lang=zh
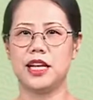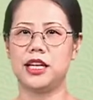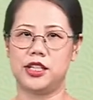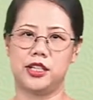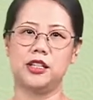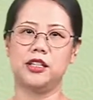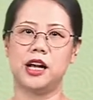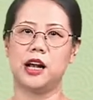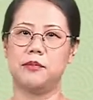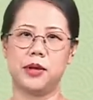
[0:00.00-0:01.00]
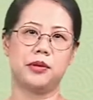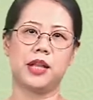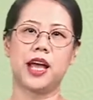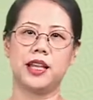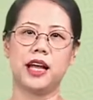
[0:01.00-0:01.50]
实质上没有
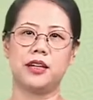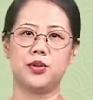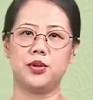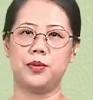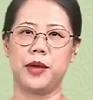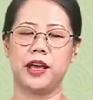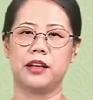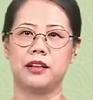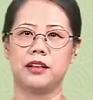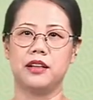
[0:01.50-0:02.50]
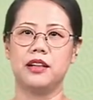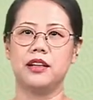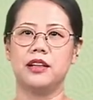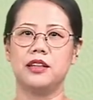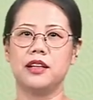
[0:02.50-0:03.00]
太大的区别，
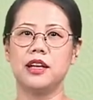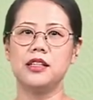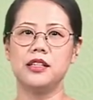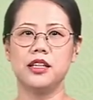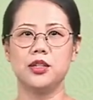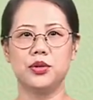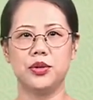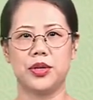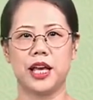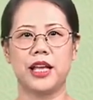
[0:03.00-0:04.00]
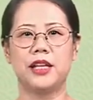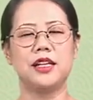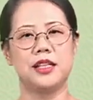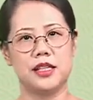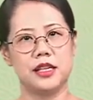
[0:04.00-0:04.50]
但是这种语言
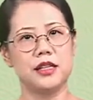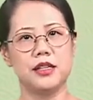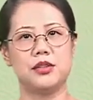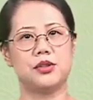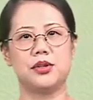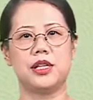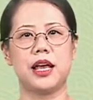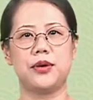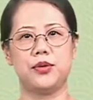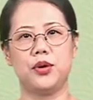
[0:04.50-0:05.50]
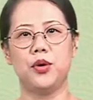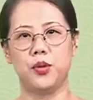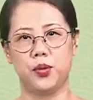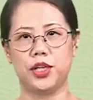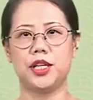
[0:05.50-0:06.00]
仅仅存在于武
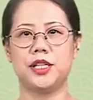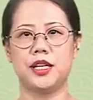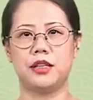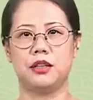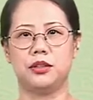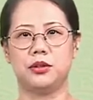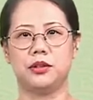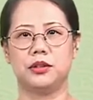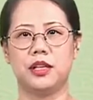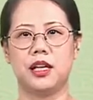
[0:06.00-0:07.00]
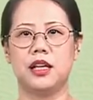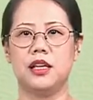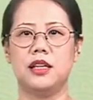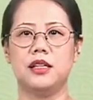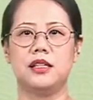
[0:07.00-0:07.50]
士阶层中，
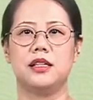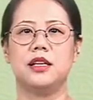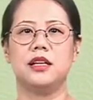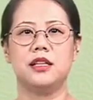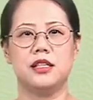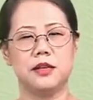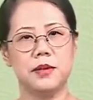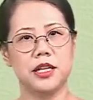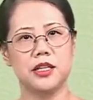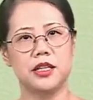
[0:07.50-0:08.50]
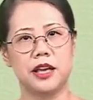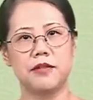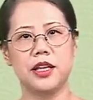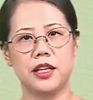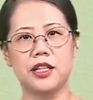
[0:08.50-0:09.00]
因此，即便是言
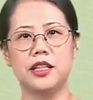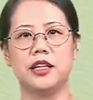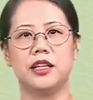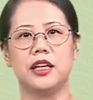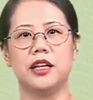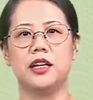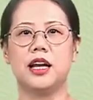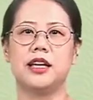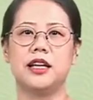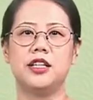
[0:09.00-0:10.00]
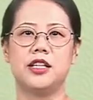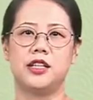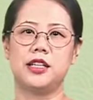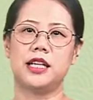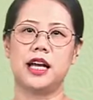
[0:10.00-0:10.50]
文一致，那也只
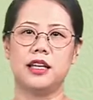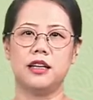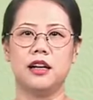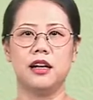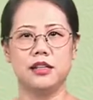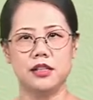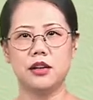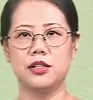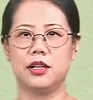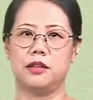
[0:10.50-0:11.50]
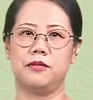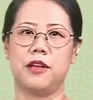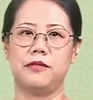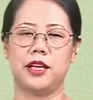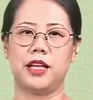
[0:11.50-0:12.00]
是在一个较小的范
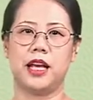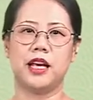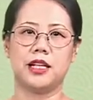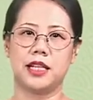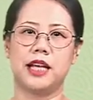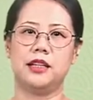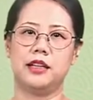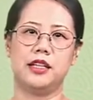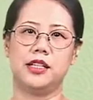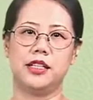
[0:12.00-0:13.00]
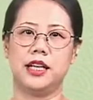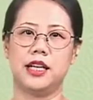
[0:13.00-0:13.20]
围内才得以实现。